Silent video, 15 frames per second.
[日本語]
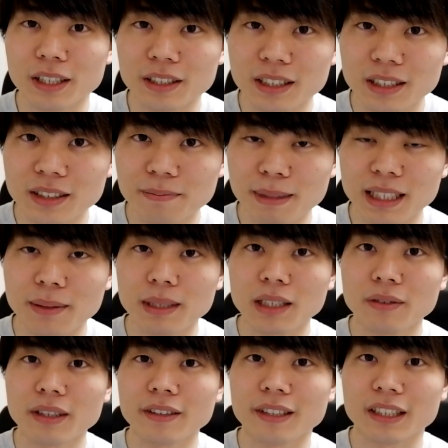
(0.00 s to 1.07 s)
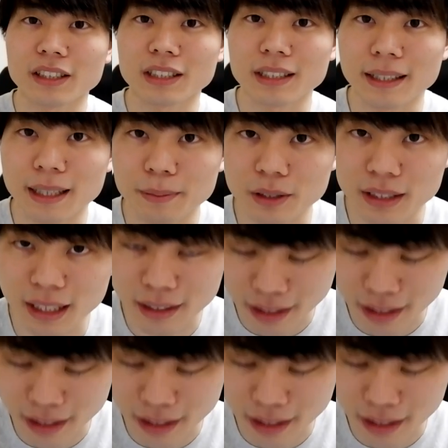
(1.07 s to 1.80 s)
い、めちゃめちゃワクワクしていた分